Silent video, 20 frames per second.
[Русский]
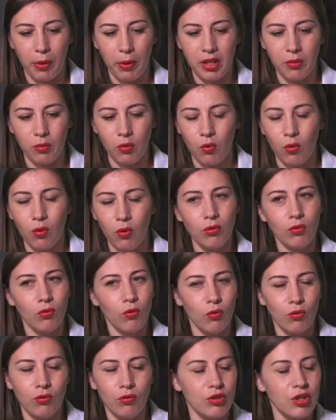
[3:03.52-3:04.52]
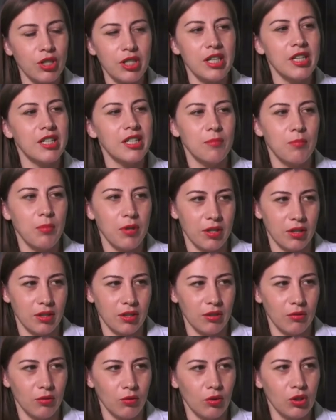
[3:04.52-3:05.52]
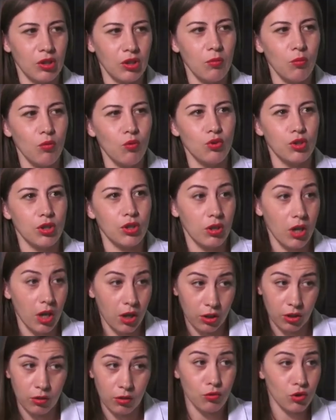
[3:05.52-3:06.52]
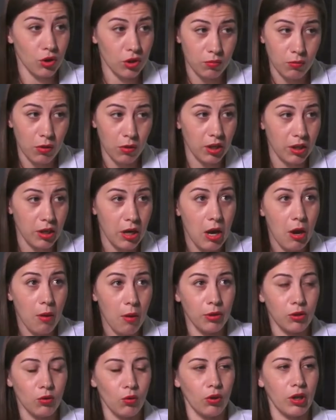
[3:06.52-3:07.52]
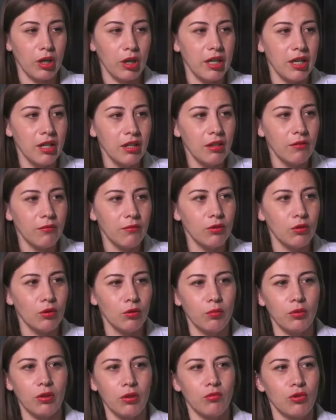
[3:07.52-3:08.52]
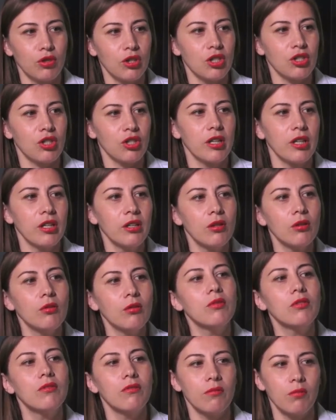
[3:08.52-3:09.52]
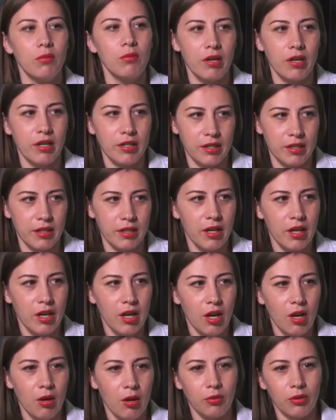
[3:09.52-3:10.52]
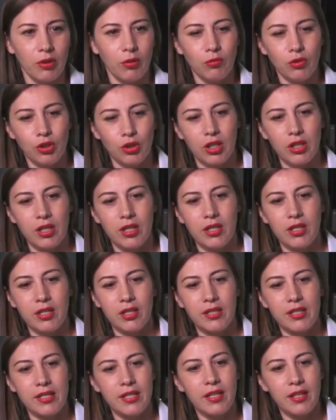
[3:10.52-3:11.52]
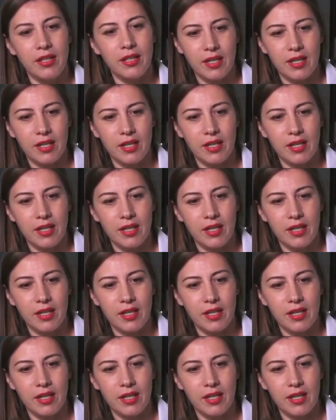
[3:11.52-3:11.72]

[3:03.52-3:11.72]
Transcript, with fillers: одному городу, он уже не экспертен. К нему уже, да, к нему сейчас малый поток клиентов идет, потому что наш клиент любит выбирать. Потому что цены